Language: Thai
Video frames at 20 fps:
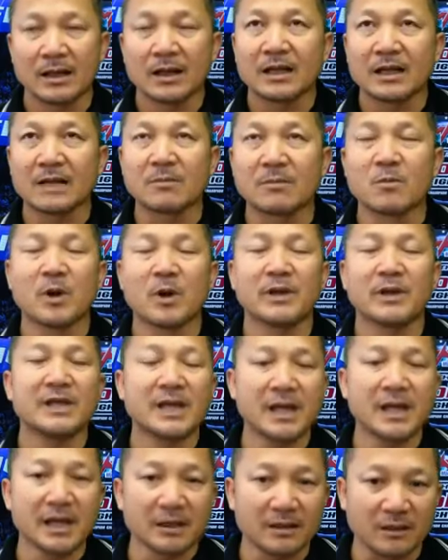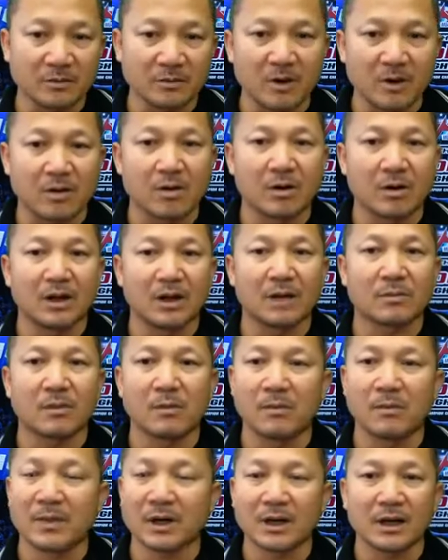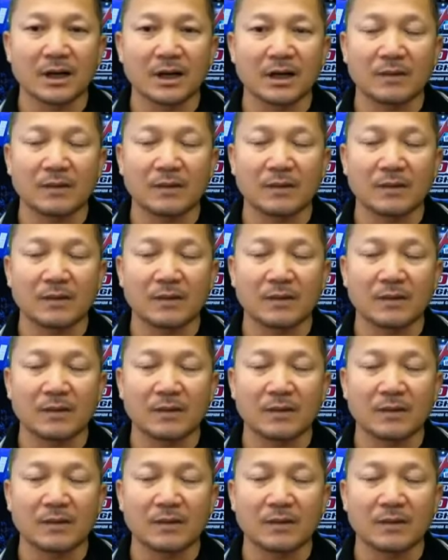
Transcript: นักมวย20 กว่าคนเนี่ยผมไม่เค